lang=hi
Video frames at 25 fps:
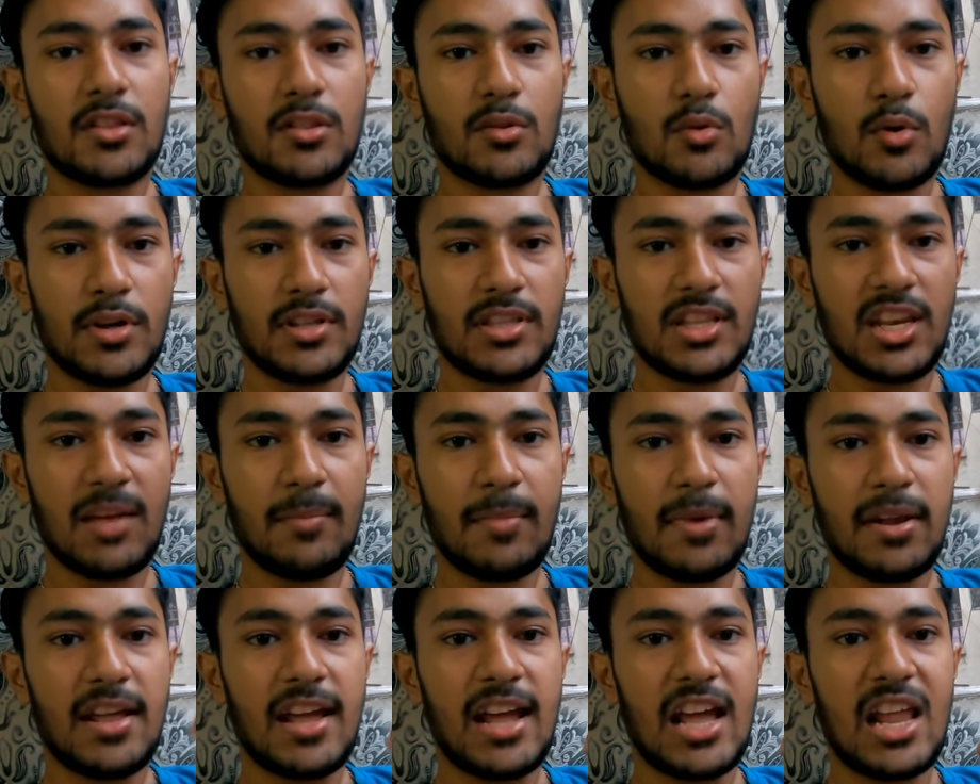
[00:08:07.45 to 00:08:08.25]
तो इसलिए
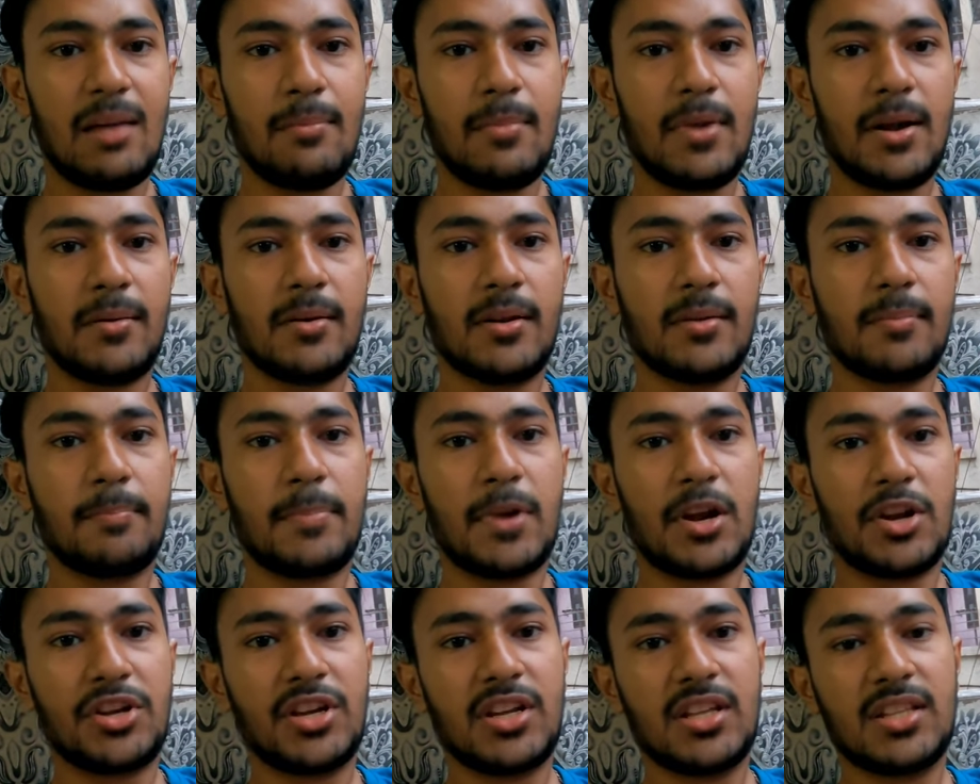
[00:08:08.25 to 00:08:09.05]
मैंने हेलमेट
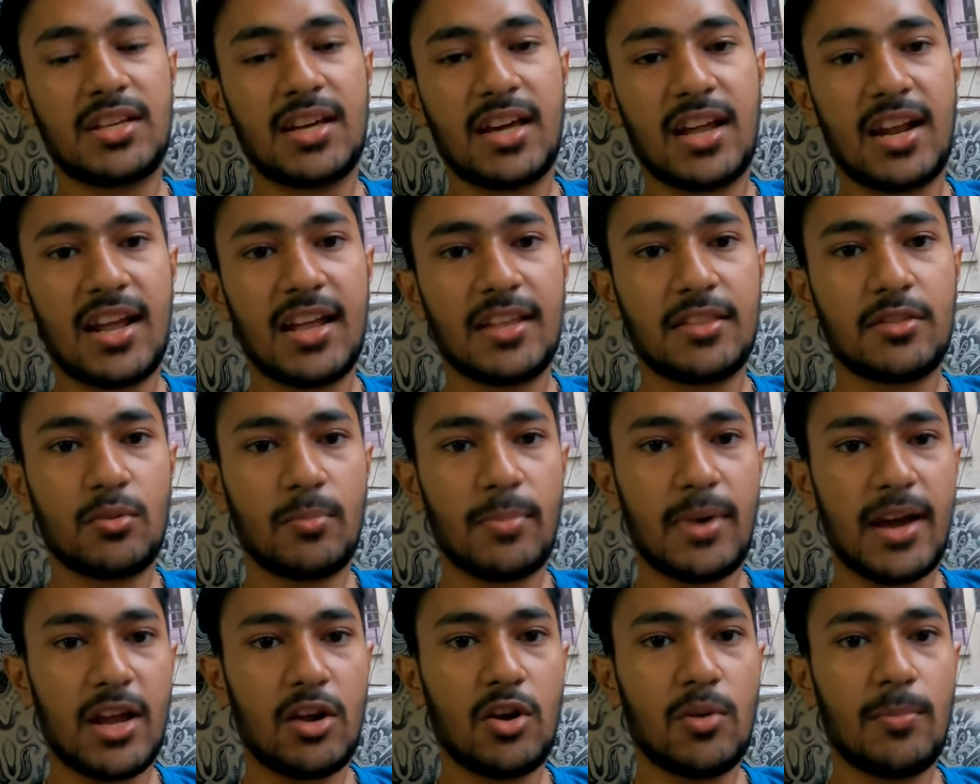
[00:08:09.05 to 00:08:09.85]
परचेज़ करा है तो
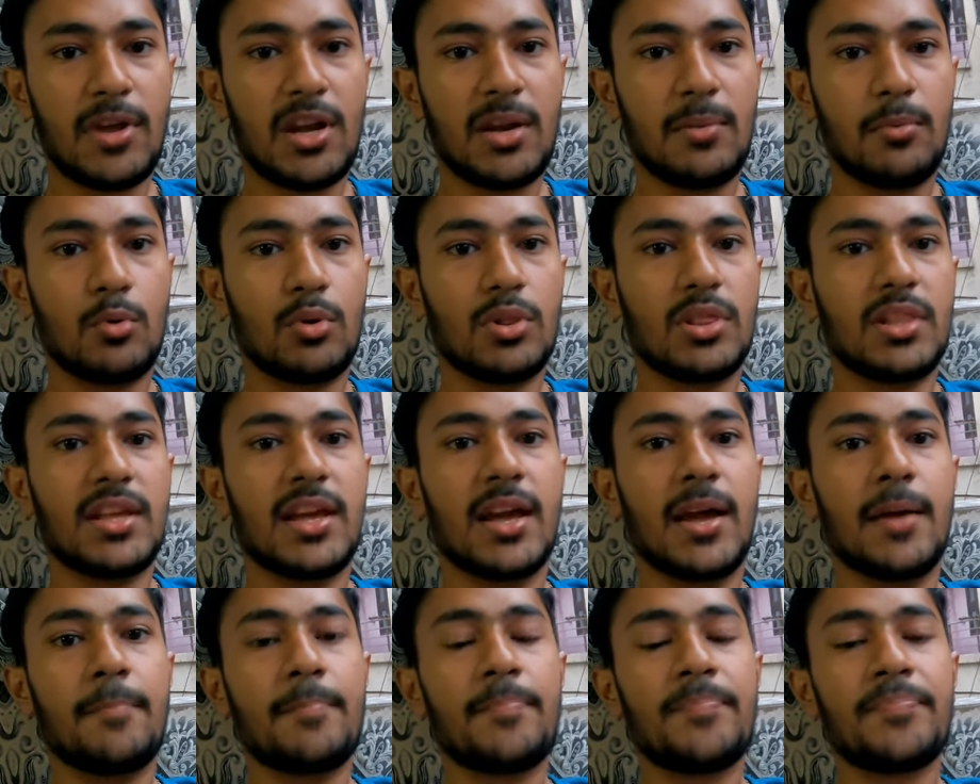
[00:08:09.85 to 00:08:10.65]
भाई को मैंने बोल
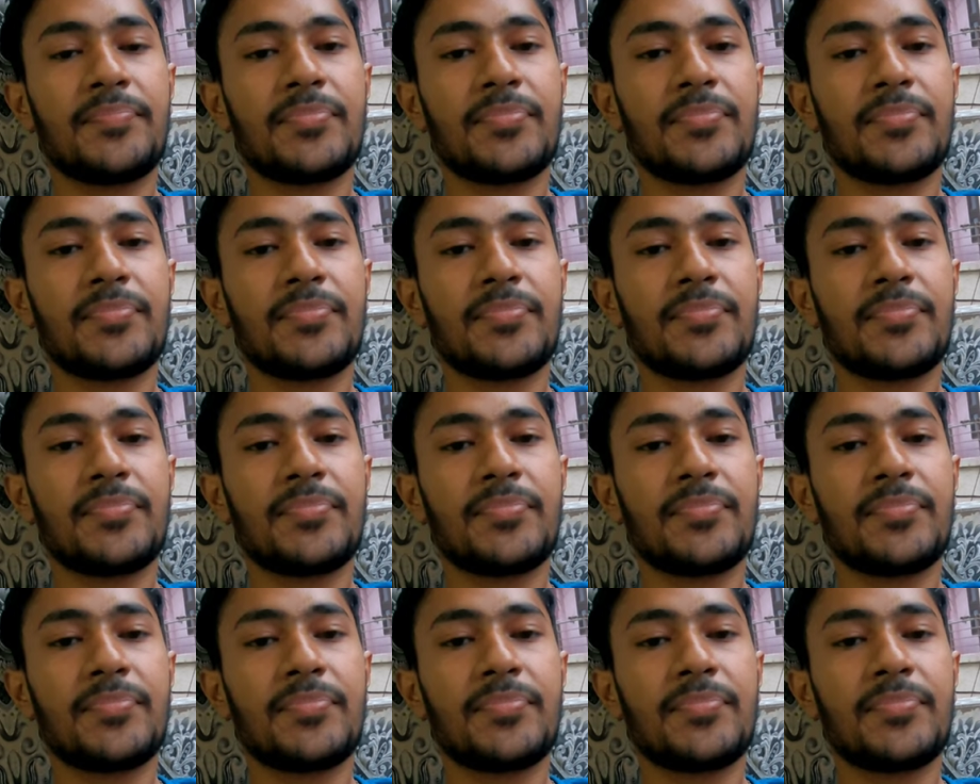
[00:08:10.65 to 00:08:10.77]
दिया है